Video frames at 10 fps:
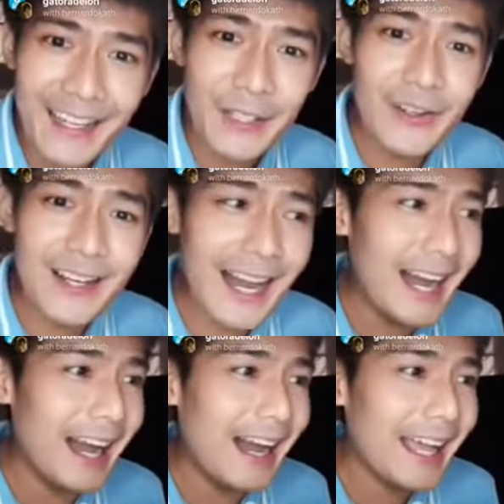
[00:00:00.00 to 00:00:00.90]
yung
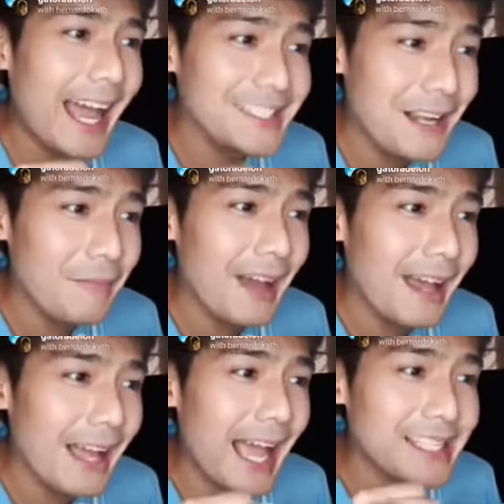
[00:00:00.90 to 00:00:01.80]
uh, catch up
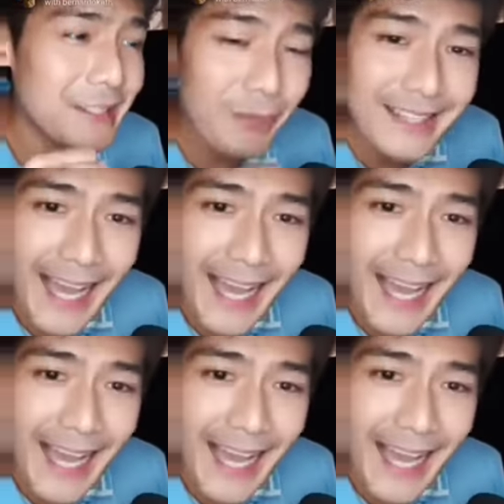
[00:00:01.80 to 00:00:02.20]
catch up with